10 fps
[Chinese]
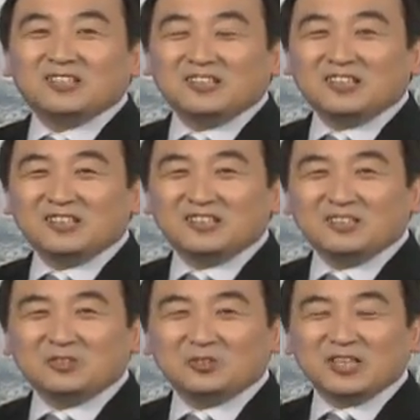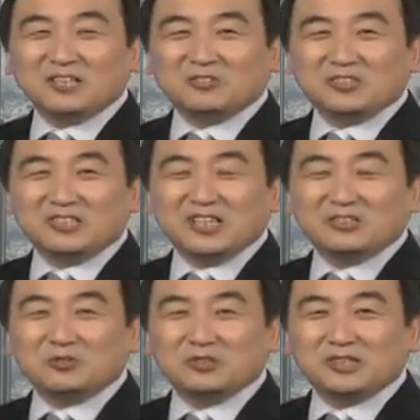那昨天有时间
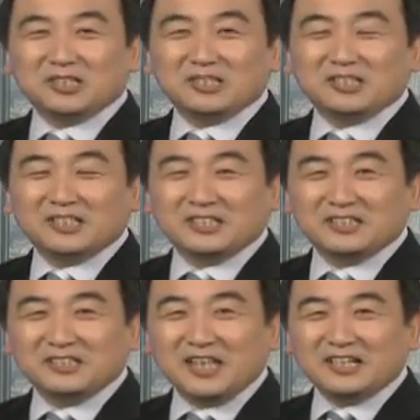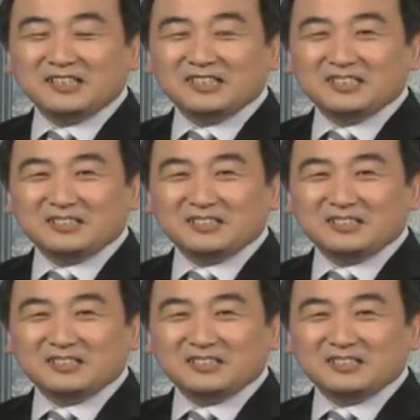去整理这个意大利，